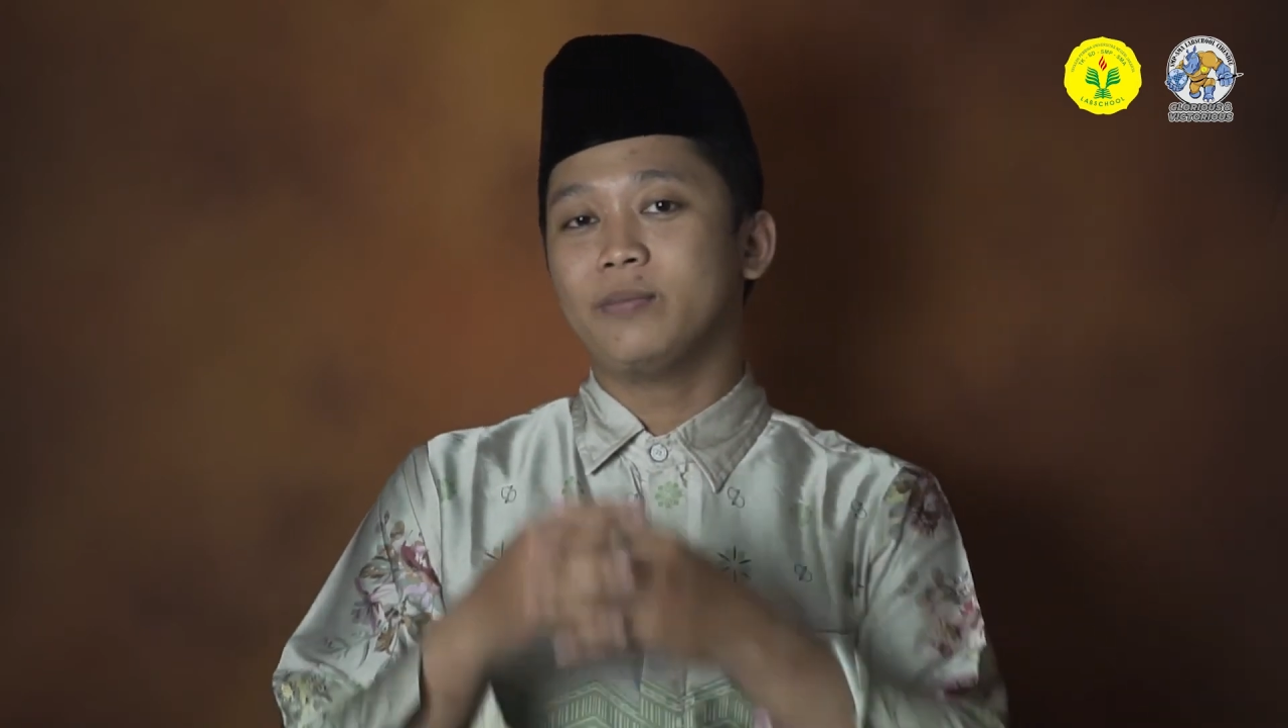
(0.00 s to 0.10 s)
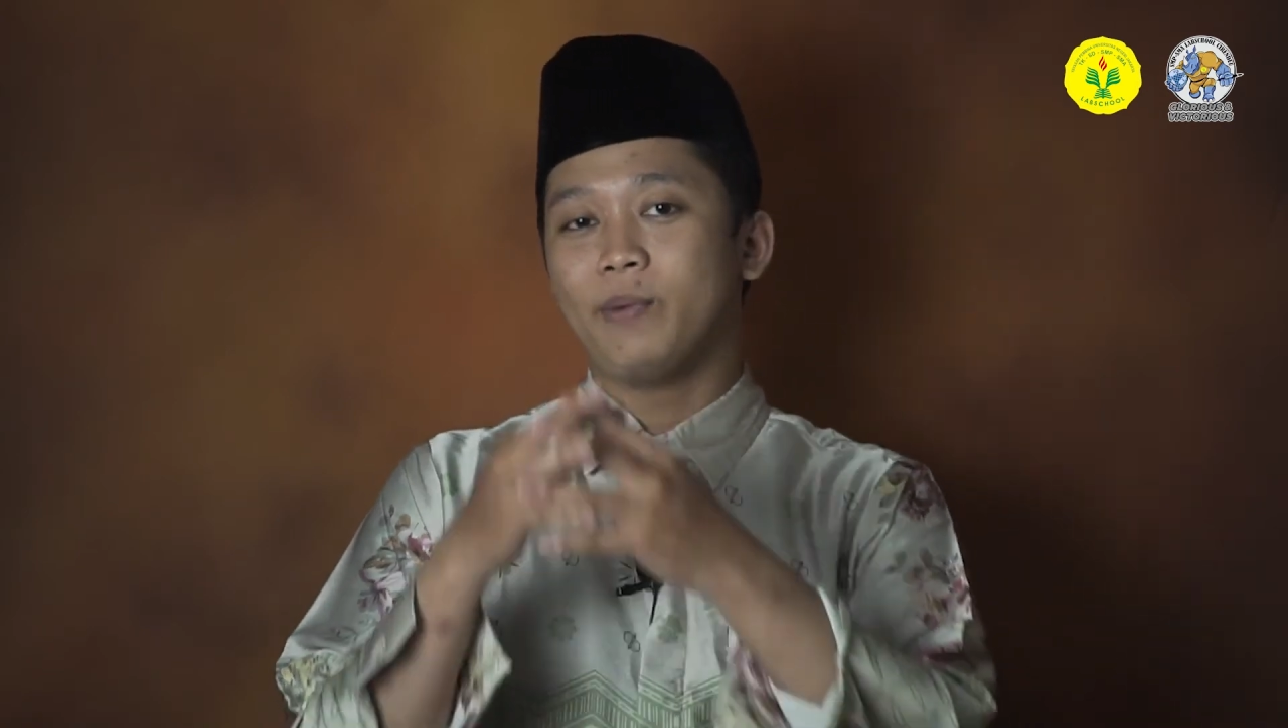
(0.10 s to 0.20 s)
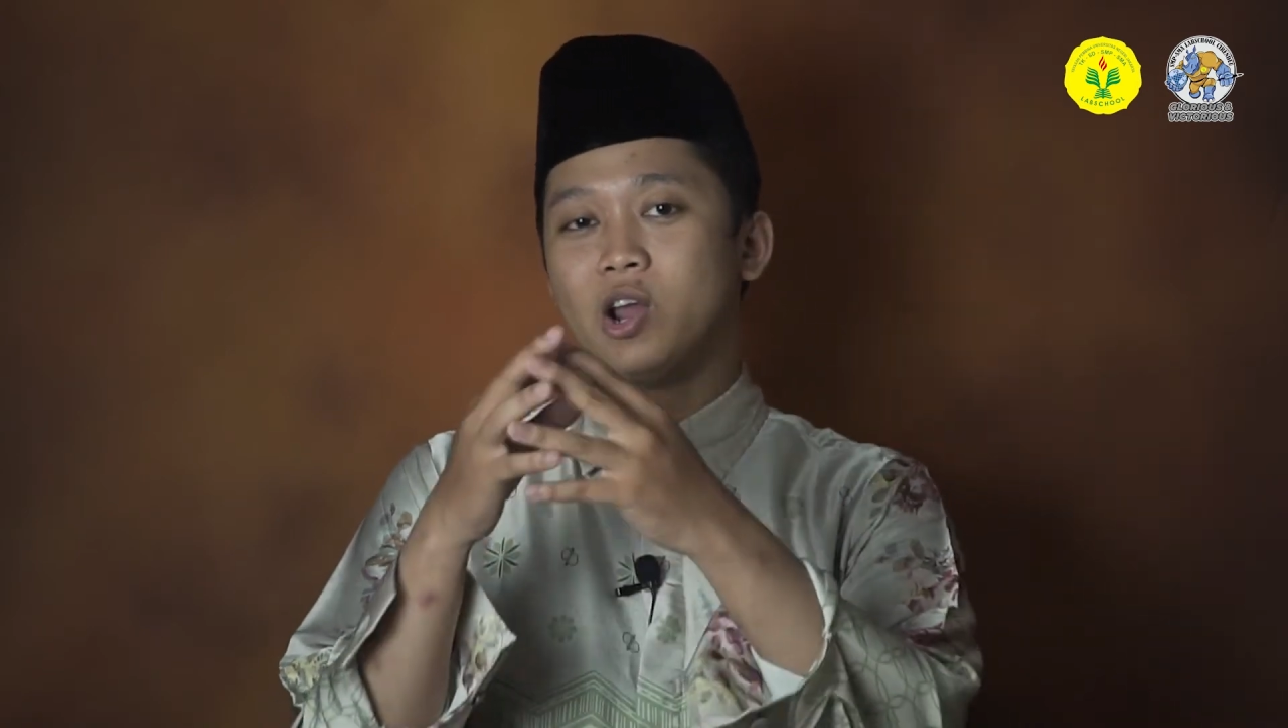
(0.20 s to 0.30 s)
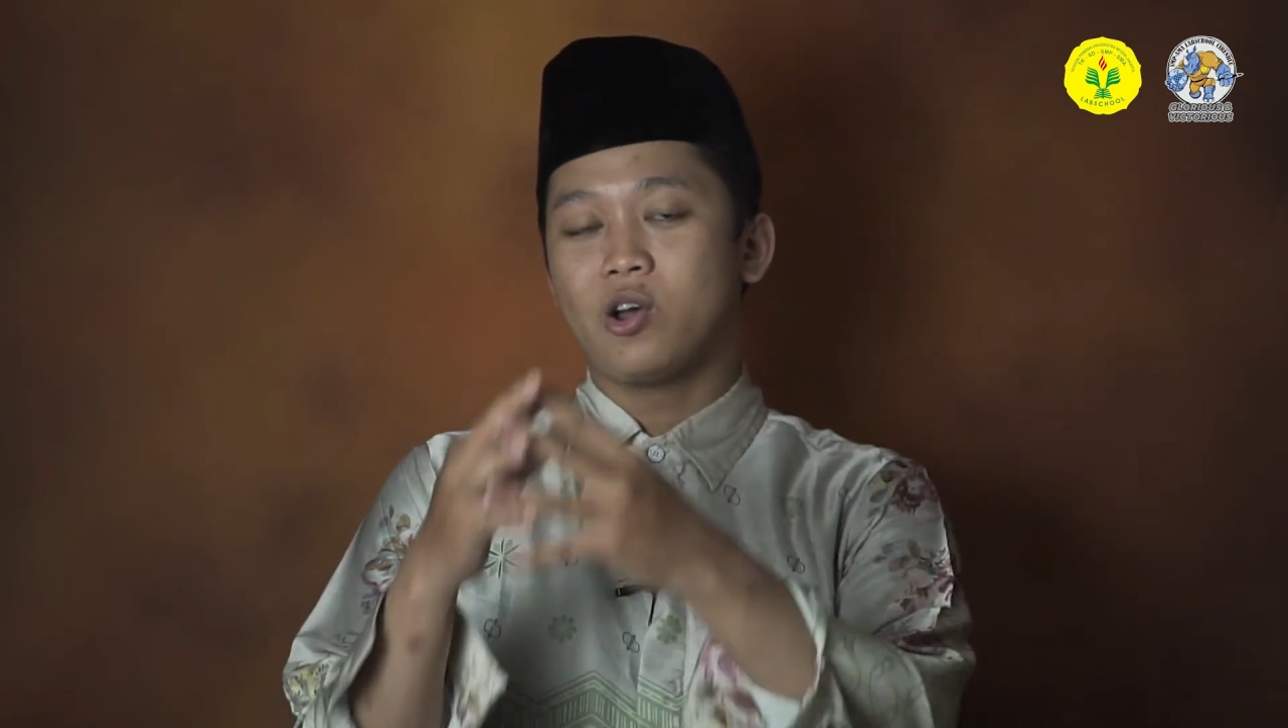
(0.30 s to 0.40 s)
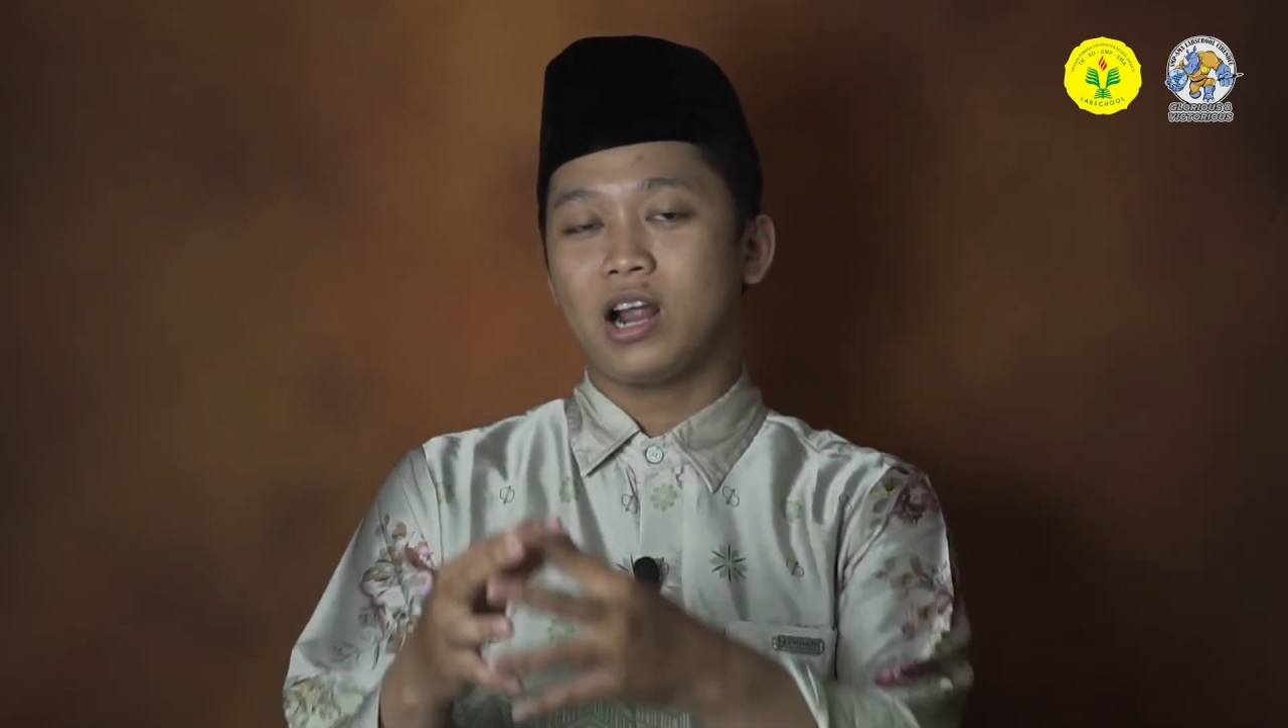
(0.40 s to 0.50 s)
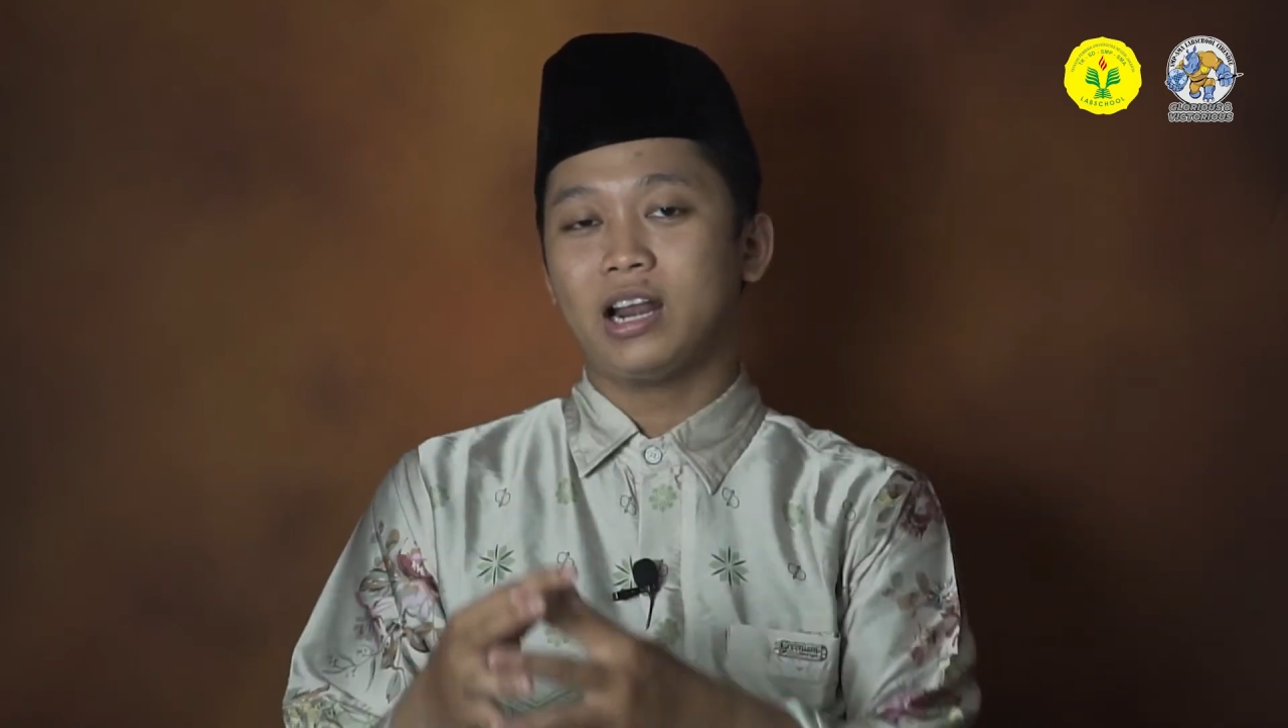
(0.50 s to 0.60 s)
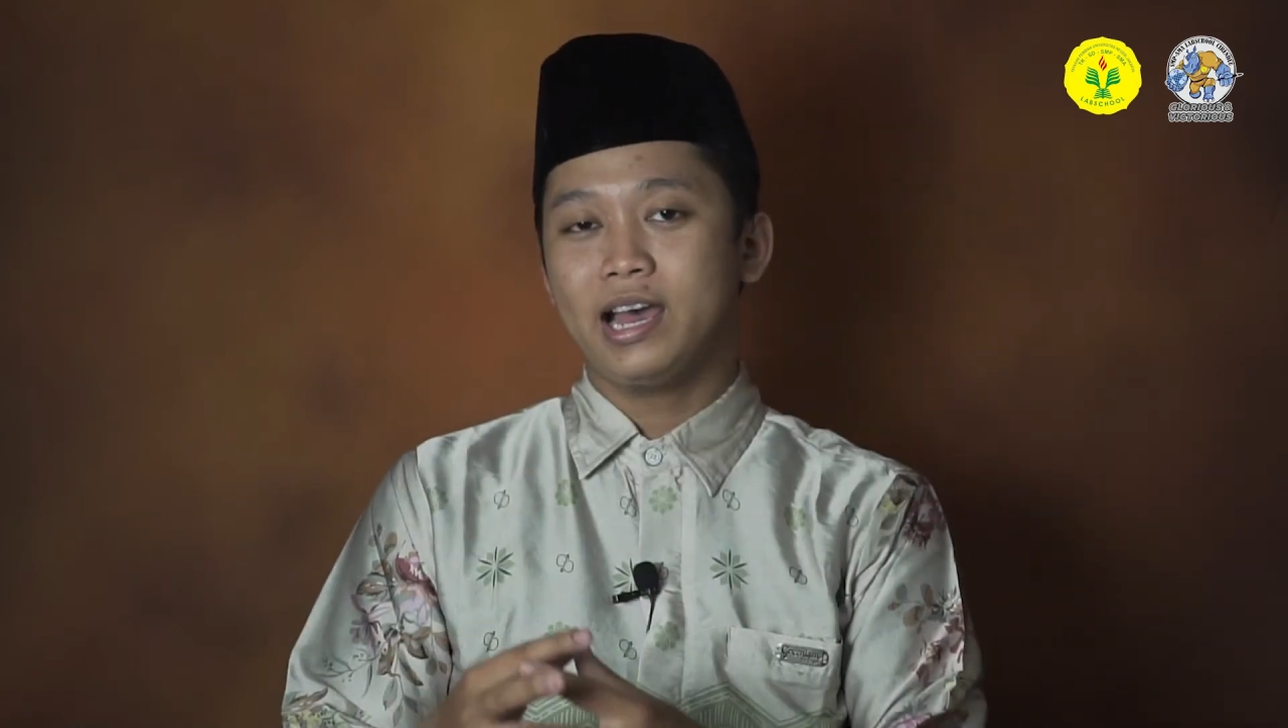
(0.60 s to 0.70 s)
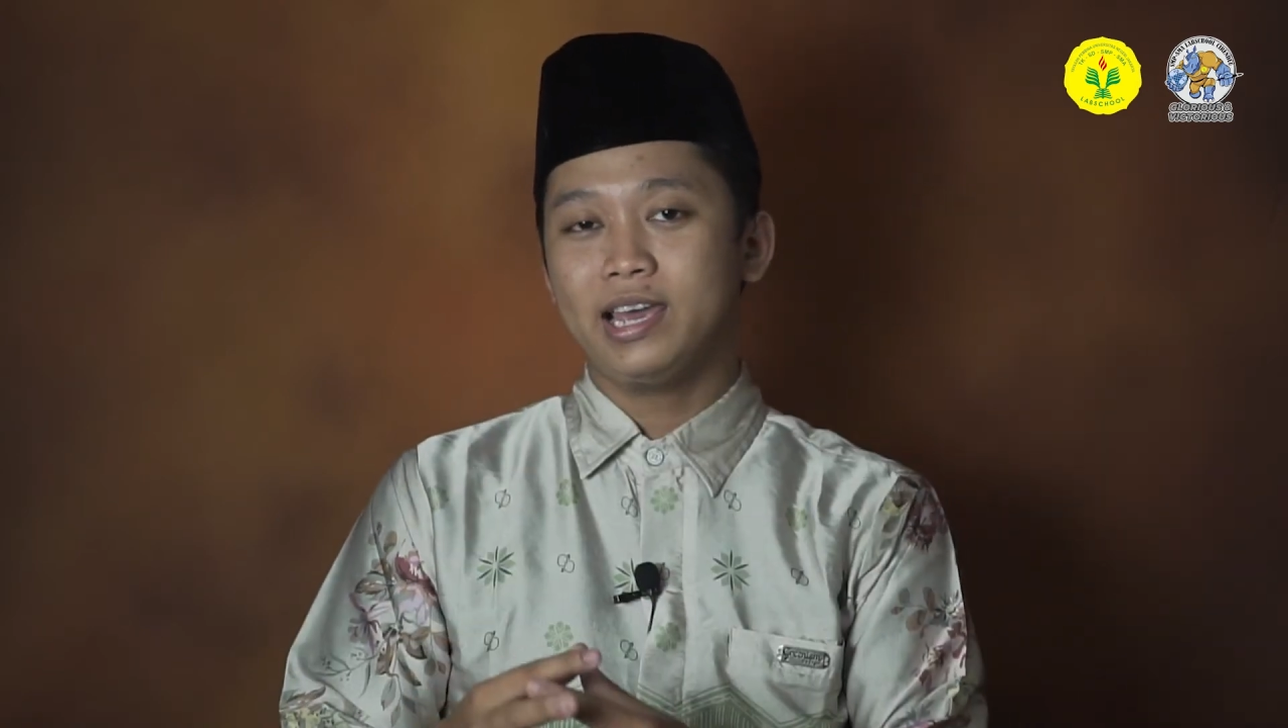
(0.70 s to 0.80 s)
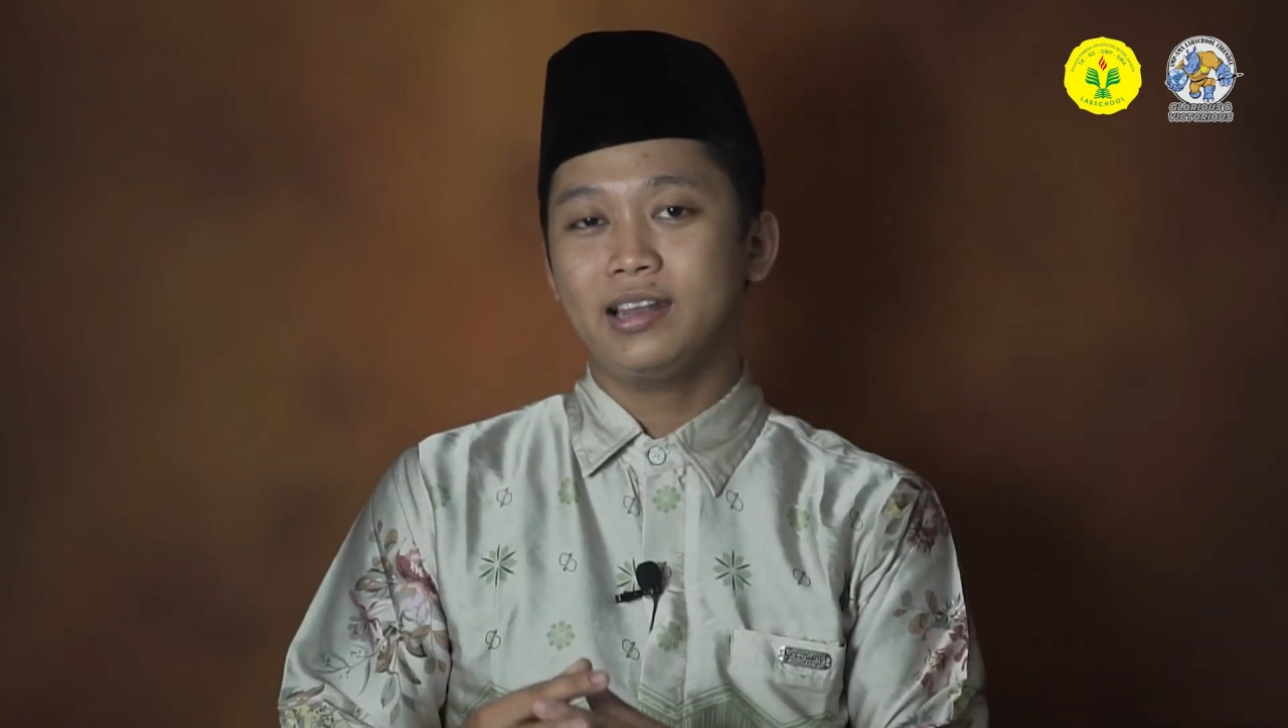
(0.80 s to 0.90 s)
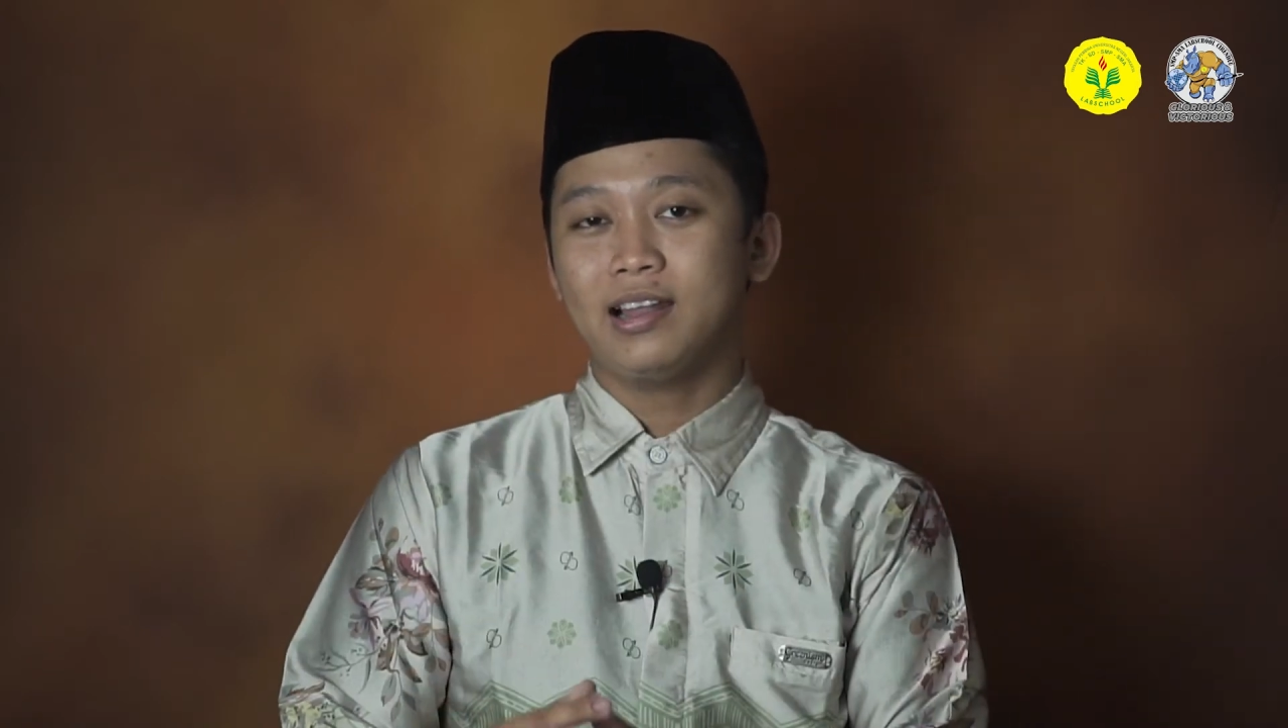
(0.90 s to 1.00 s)
kepada orang
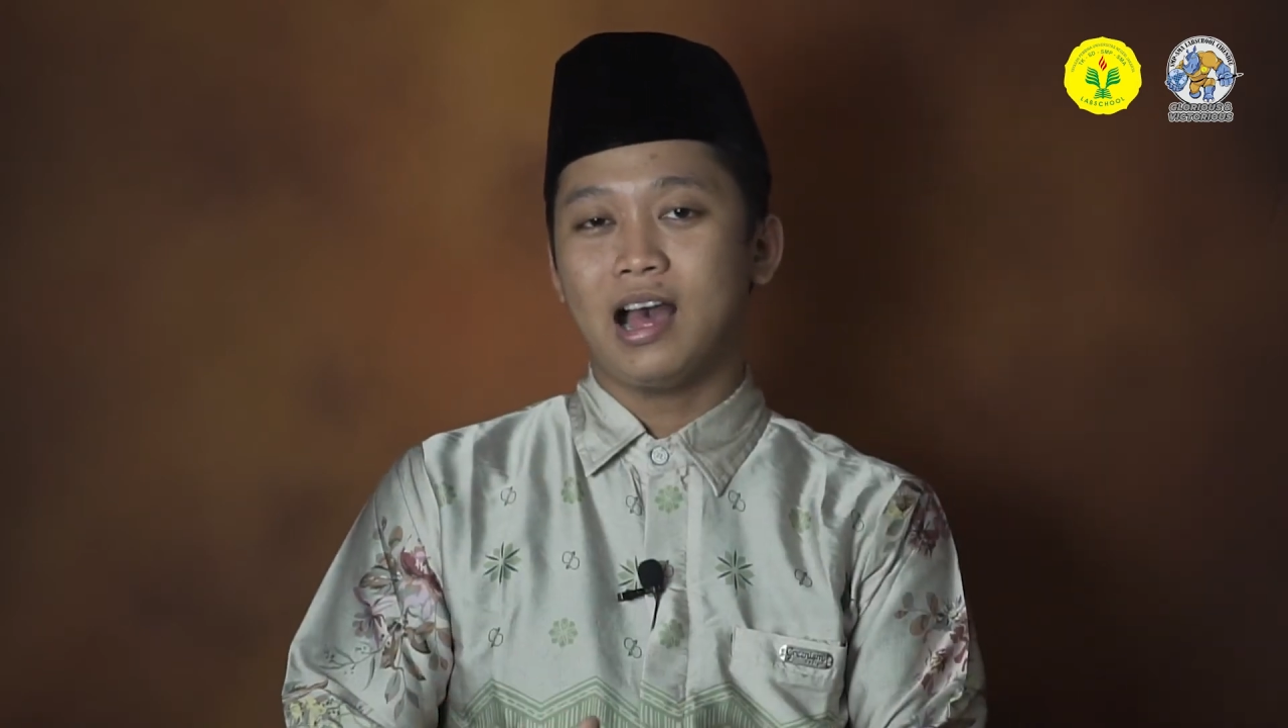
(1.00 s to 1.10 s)
lain